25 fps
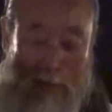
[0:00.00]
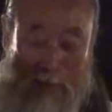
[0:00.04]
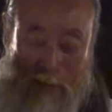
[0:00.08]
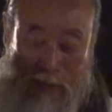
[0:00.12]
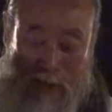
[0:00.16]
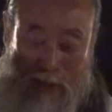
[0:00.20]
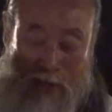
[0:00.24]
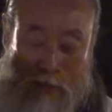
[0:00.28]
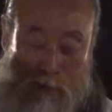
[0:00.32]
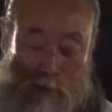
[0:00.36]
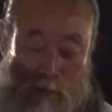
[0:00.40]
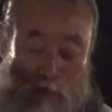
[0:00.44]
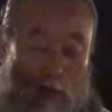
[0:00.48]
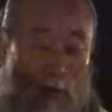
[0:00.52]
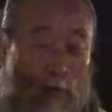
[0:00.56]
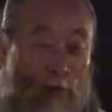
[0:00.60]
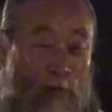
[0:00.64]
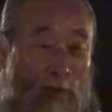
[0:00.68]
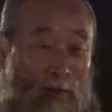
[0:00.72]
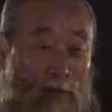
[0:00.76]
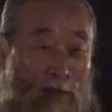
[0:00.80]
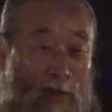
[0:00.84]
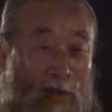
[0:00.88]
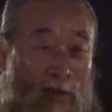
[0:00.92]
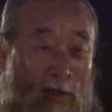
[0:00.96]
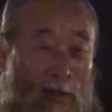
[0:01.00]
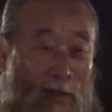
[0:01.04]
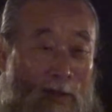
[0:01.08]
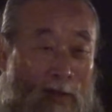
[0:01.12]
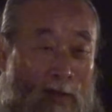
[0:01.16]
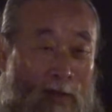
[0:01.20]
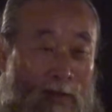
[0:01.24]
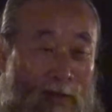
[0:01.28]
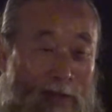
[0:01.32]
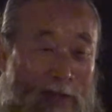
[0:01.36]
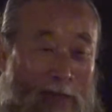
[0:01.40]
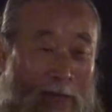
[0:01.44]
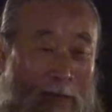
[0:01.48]
지문 없어져
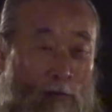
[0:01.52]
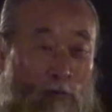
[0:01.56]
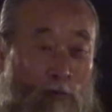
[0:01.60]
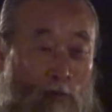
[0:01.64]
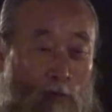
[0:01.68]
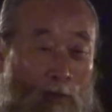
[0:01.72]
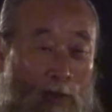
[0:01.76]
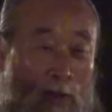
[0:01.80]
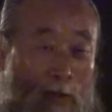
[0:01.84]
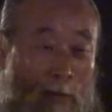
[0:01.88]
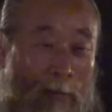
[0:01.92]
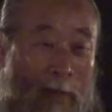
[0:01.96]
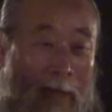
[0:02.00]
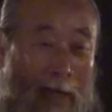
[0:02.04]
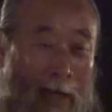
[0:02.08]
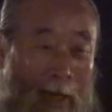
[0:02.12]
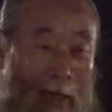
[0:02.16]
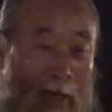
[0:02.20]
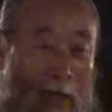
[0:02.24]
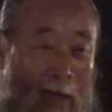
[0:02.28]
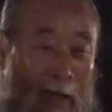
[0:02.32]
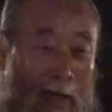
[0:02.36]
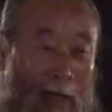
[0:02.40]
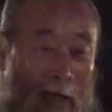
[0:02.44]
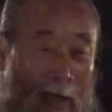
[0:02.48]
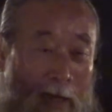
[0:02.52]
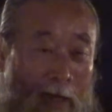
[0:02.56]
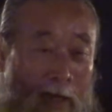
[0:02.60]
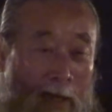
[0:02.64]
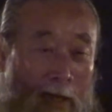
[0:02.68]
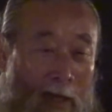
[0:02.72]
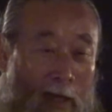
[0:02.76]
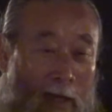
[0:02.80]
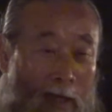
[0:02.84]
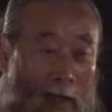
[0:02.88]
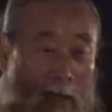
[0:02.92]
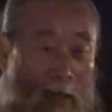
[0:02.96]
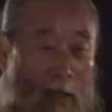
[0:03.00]
자꾸 돌리마
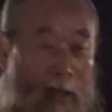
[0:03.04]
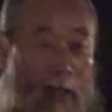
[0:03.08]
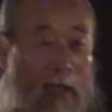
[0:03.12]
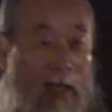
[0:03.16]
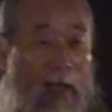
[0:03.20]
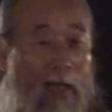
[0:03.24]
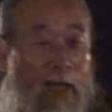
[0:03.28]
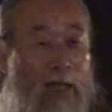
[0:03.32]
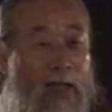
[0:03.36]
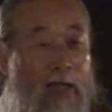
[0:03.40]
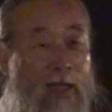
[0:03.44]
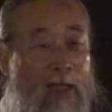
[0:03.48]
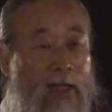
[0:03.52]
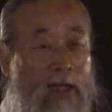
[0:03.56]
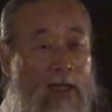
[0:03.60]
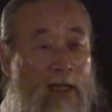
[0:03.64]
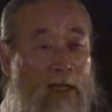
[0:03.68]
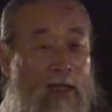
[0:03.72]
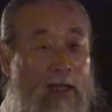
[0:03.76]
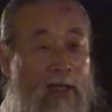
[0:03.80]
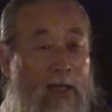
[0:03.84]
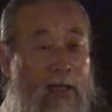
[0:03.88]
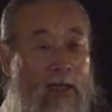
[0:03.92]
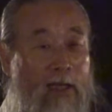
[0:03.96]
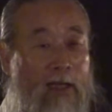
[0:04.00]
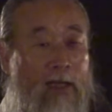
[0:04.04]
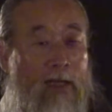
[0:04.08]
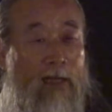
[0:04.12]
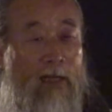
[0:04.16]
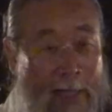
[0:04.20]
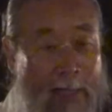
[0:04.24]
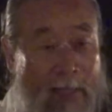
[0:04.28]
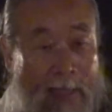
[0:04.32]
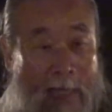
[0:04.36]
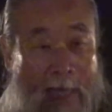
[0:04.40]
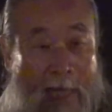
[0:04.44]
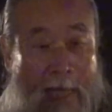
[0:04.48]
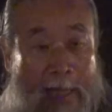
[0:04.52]
에?
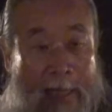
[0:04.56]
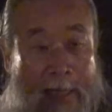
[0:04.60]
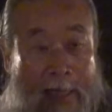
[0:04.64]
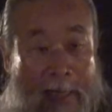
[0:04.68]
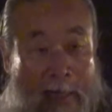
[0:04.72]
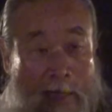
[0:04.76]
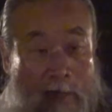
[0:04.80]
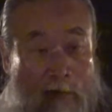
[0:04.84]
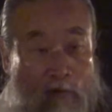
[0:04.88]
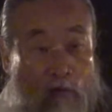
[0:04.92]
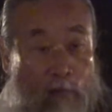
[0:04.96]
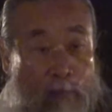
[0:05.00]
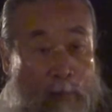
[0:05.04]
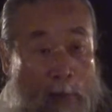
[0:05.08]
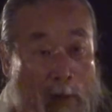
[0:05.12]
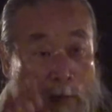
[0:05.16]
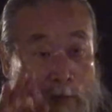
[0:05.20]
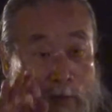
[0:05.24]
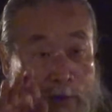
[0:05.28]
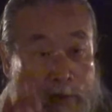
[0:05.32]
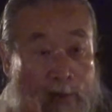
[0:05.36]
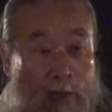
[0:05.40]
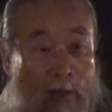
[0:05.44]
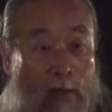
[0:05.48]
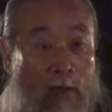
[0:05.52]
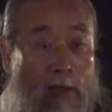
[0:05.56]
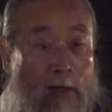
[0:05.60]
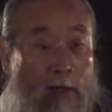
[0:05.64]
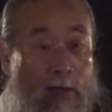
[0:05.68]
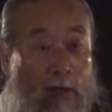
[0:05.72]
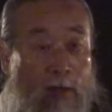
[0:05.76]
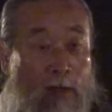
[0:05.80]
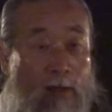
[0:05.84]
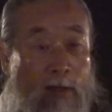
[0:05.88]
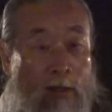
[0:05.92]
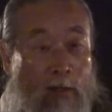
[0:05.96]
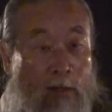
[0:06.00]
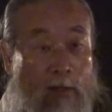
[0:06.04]
하나라도 배워서
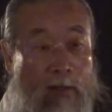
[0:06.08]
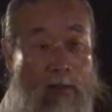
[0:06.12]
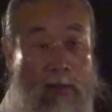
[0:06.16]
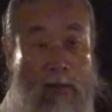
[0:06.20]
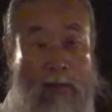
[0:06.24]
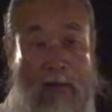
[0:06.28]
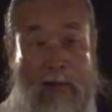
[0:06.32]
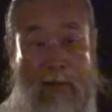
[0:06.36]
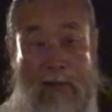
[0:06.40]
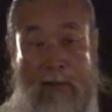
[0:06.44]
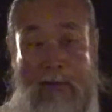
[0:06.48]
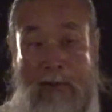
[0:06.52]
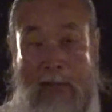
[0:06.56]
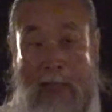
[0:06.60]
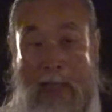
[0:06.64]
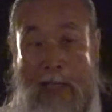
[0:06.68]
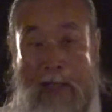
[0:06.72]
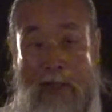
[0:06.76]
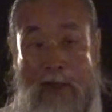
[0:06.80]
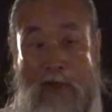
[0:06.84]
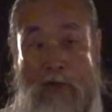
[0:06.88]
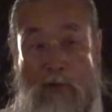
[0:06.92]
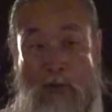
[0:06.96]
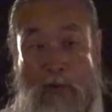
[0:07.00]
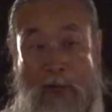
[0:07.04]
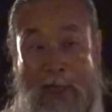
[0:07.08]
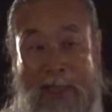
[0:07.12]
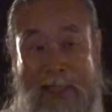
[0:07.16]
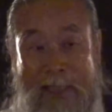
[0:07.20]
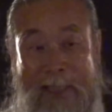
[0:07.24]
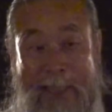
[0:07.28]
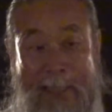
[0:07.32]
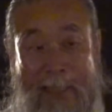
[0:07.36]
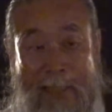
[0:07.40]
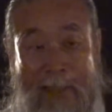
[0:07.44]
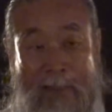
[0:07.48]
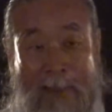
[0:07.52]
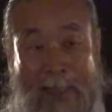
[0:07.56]
내 영혼의
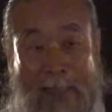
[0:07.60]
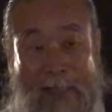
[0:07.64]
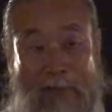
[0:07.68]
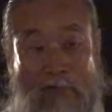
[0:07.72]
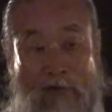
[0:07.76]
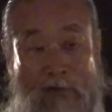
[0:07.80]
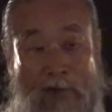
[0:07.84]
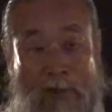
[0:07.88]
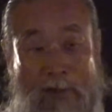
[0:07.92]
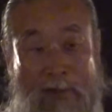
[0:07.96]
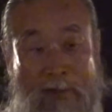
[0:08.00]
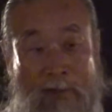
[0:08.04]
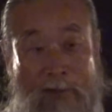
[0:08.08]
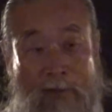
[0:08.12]
질량을 갖춰